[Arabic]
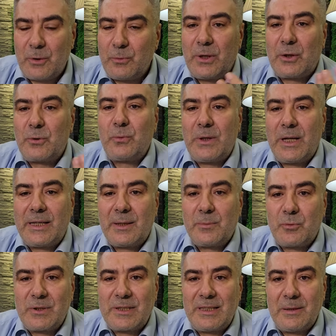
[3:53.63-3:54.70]
أو يقول أنا
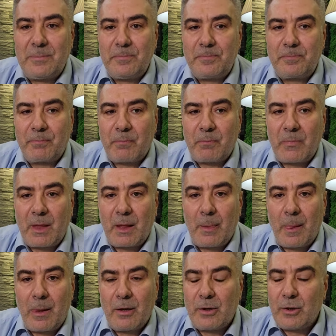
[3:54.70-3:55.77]
مسلم
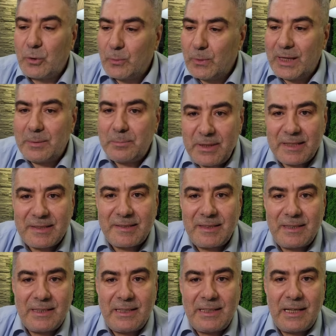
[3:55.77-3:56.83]
هو لم
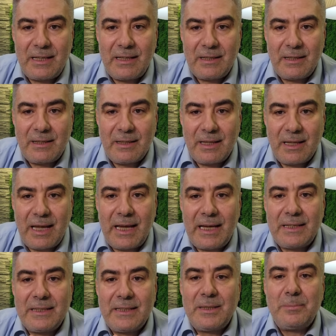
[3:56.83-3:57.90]
يصل إلى
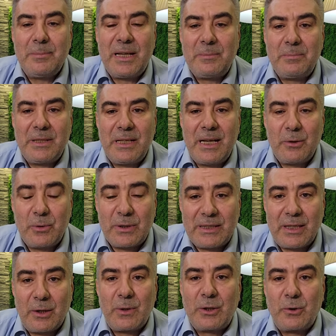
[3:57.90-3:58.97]
الإيمان بالله
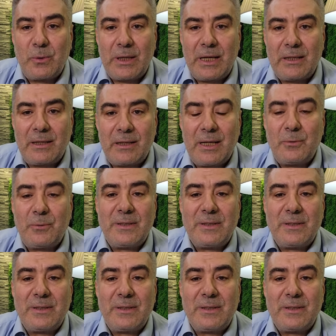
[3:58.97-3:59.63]
والتوكل على الله